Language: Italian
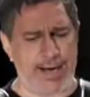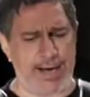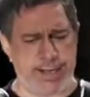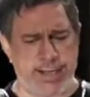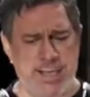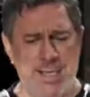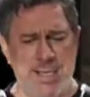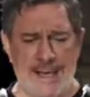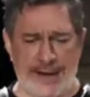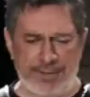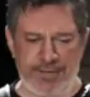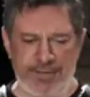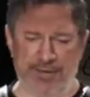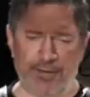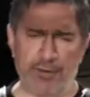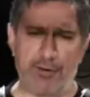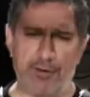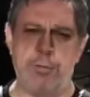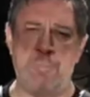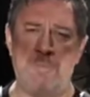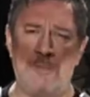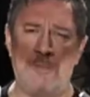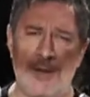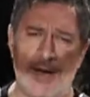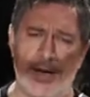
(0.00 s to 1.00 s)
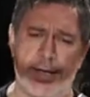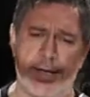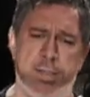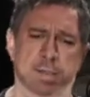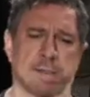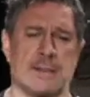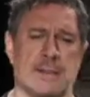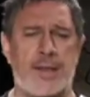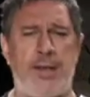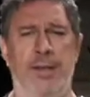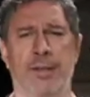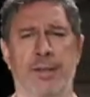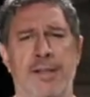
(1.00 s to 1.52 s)
e Achille avevano in
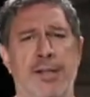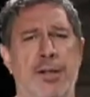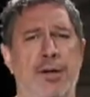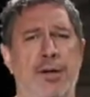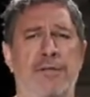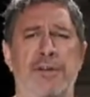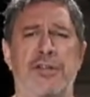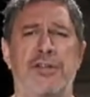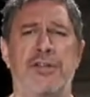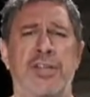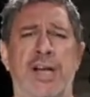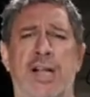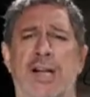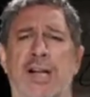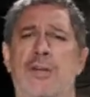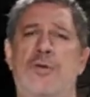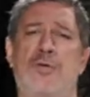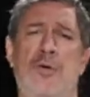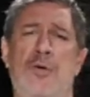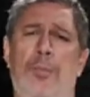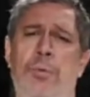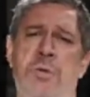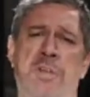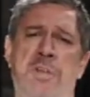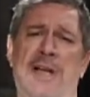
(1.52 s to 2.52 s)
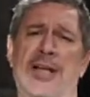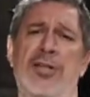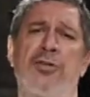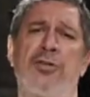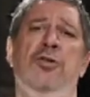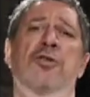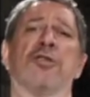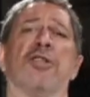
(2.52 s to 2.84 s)
mente di rovesciare il suo potere e